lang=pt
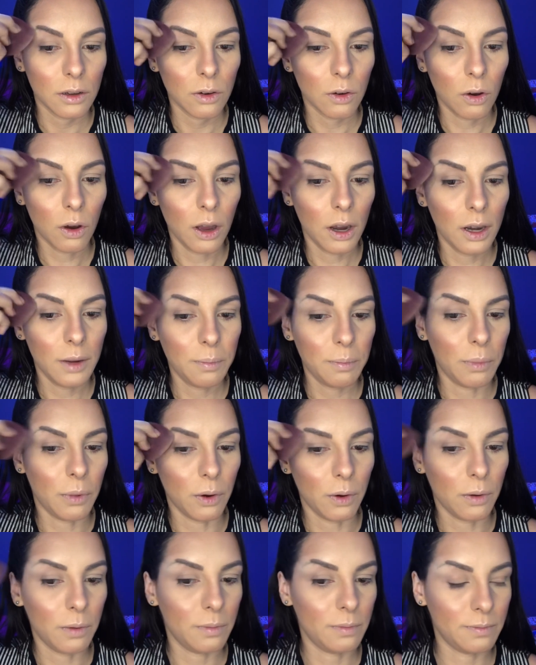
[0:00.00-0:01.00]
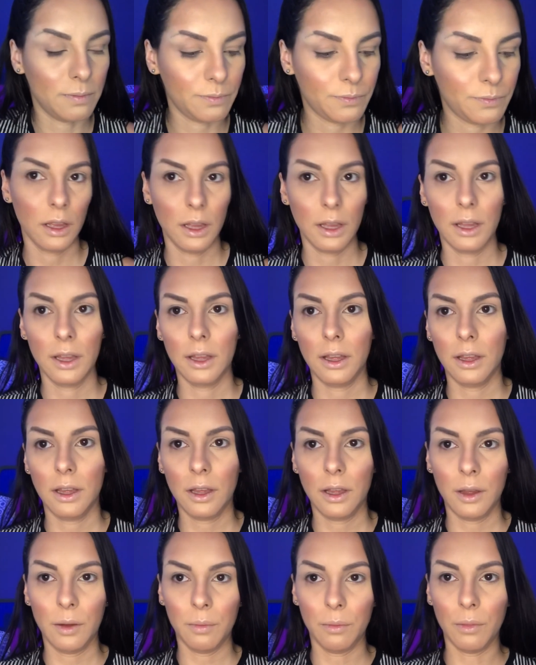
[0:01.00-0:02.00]
Cola e pó.
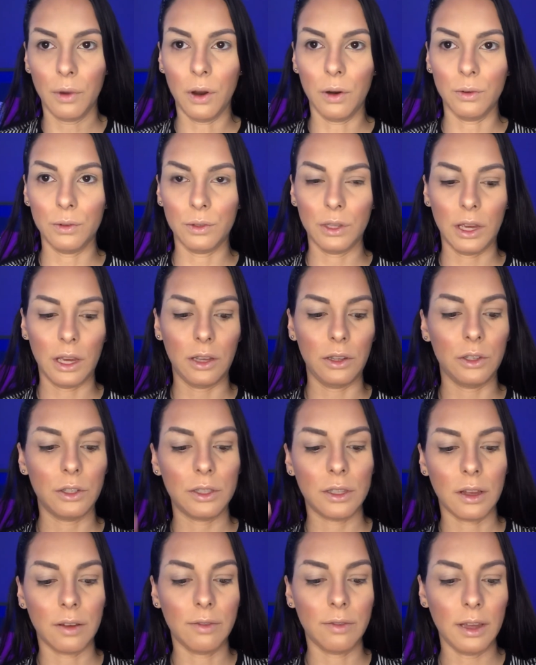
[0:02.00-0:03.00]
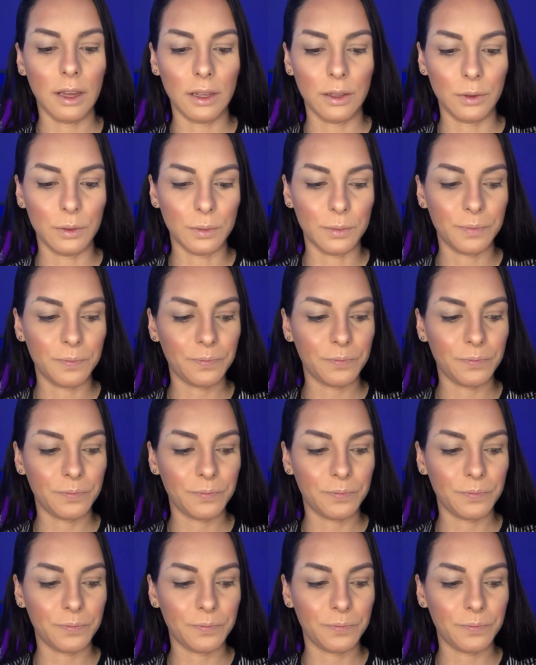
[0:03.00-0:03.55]
Bom, gente, tá vendo?